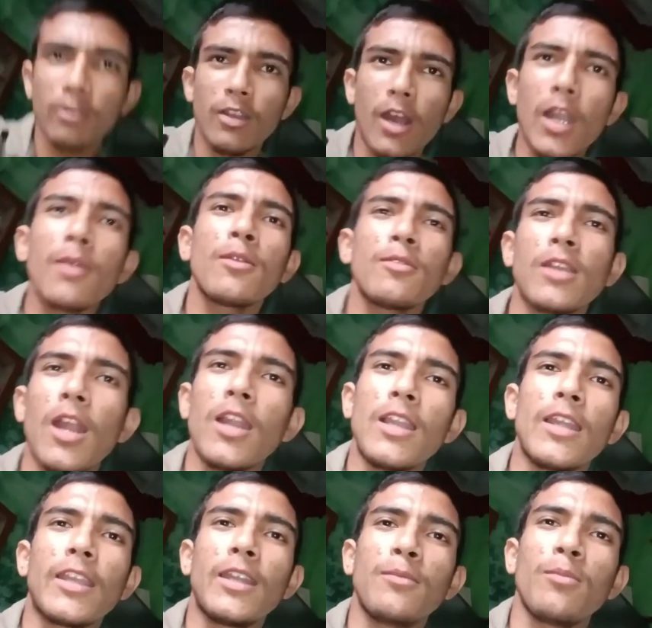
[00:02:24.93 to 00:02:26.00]
को नहाने को जाना
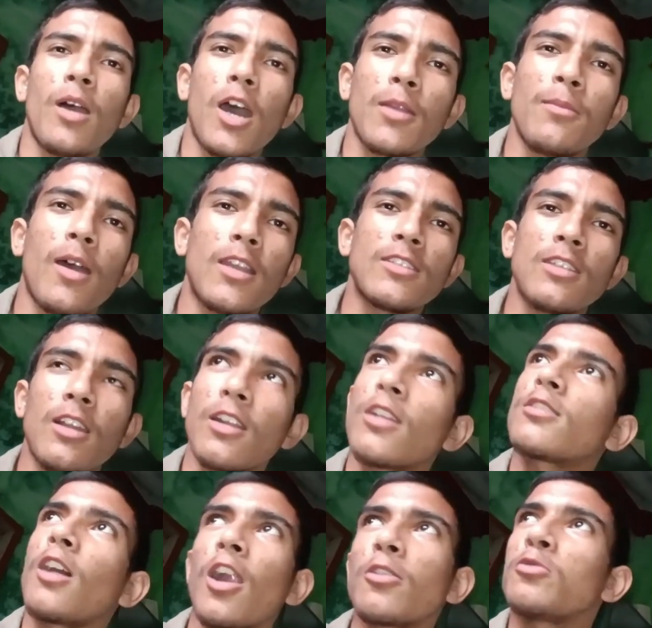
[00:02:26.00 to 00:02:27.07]
लेकिन बाहर बारिश
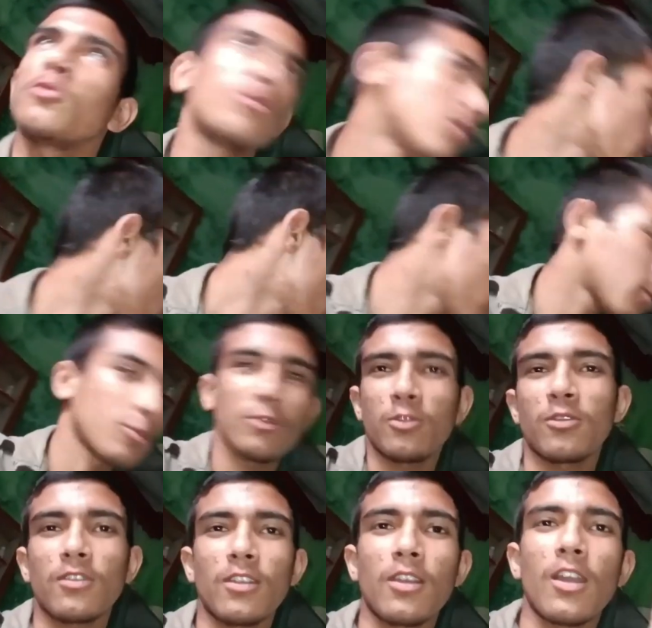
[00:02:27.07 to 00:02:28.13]
लगना स्टार्ट हो चुकी है तो
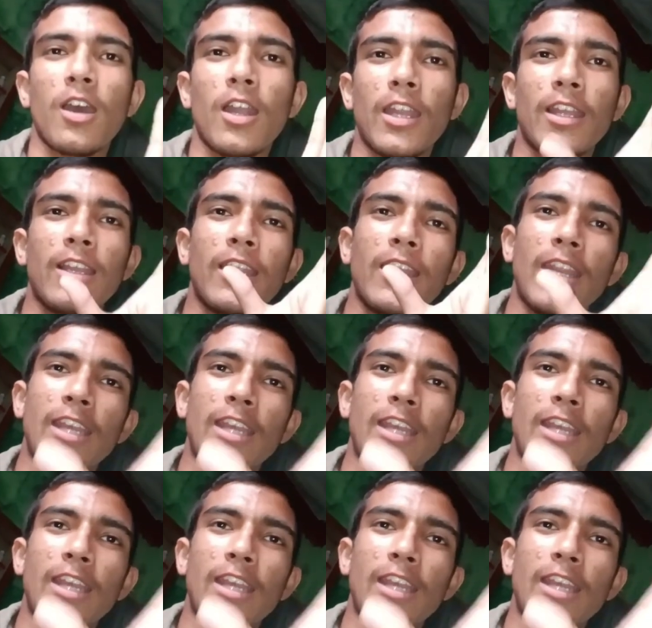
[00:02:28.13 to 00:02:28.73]
नहाने के लिए